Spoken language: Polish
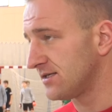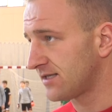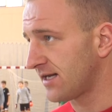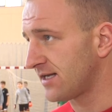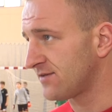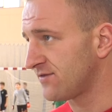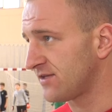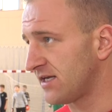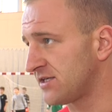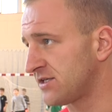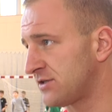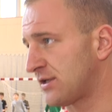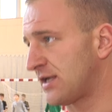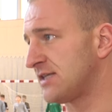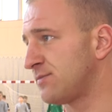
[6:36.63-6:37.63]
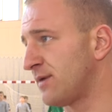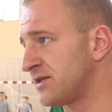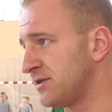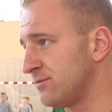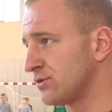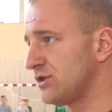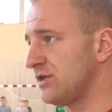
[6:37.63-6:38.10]
teraz wydaje się coraz
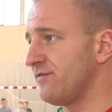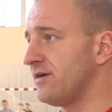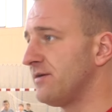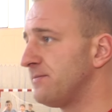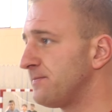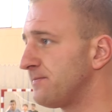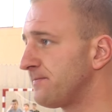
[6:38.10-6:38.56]
bardziej możliwe.